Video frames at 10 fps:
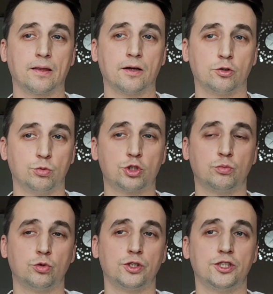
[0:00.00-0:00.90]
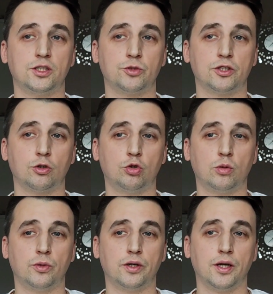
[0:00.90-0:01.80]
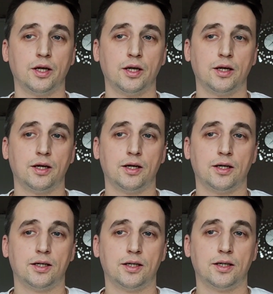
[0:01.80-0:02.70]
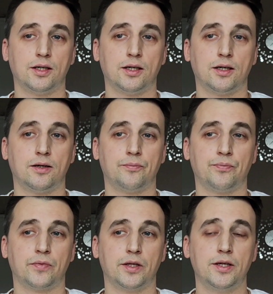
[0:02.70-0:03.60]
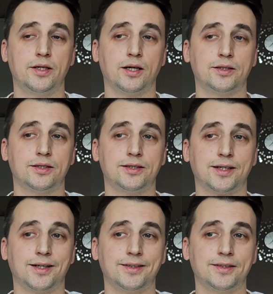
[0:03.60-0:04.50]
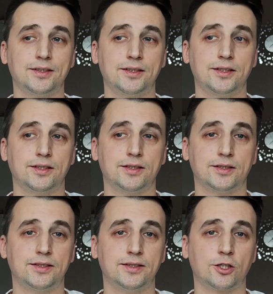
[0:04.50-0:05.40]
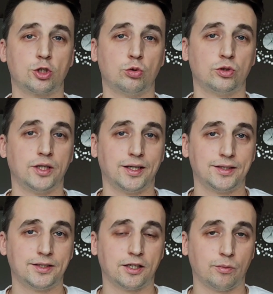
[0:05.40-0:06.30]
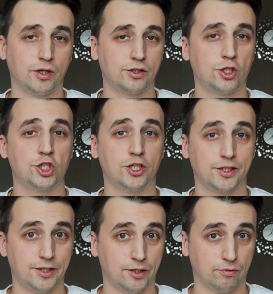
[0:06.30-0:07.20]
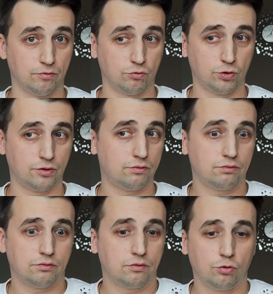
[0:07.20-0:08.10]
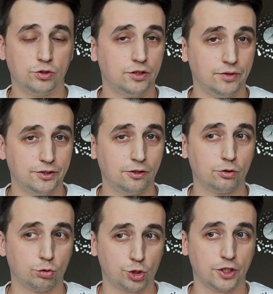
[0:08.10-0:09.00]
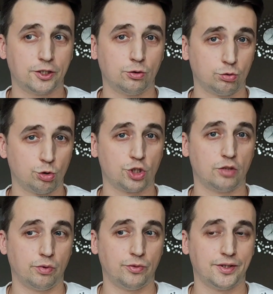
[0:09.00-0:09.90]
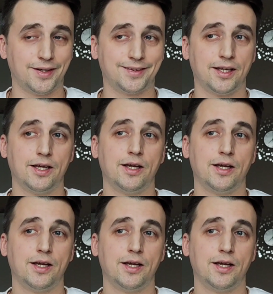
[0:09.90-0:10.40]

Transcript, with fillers: Я думаю, что многие с ним знакомы. А, и, как ни странно, Серж Лютанс аромат Шерги. Вот удивительно, но Шерги он тоже напоминает.